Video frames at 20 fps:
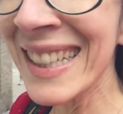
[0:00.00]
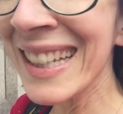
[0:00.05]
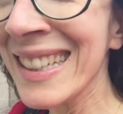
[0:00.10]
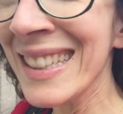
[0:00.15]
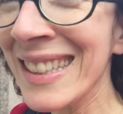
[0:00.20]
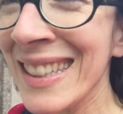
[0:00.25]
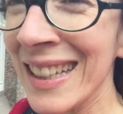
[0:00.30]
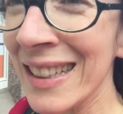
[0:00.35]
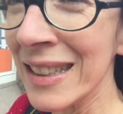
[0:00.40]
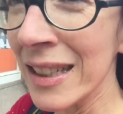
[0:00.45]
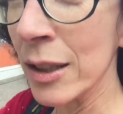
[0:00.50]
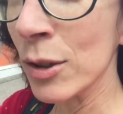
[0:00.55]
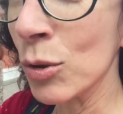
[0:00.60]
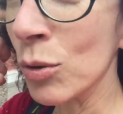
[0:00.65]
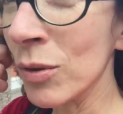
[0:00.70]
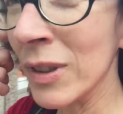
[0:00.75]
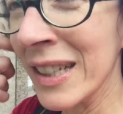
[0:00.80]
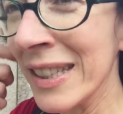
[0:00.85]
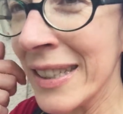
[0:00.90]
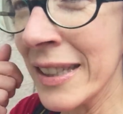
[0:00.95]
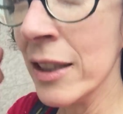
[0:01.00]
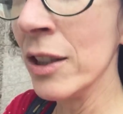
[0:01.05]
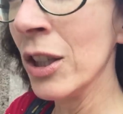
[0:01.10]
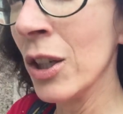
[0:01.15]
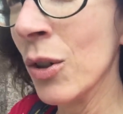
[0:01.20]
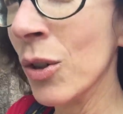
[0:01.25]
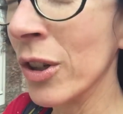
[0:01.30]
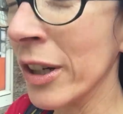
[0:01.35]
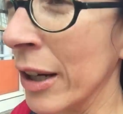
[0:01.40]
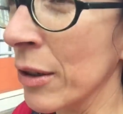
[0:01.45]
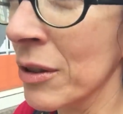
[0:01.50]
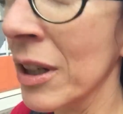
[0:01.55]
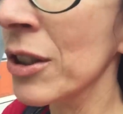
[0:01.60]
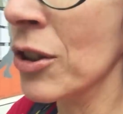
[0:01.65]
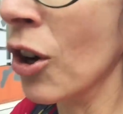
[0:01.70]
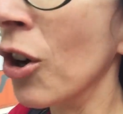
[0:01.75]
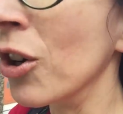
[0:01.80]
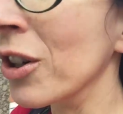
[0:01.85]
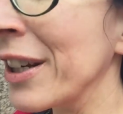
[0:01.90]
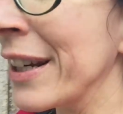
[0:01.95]
senza tetto, una signora, una
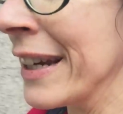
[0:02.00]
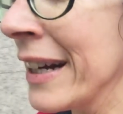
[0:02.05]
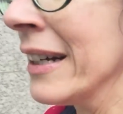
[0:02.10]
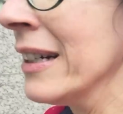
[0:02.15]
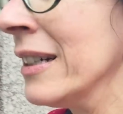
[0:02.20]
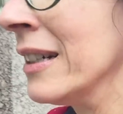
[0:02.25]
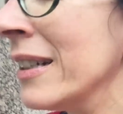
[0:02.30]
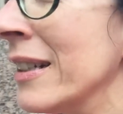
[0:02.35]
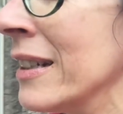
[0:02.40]
donna,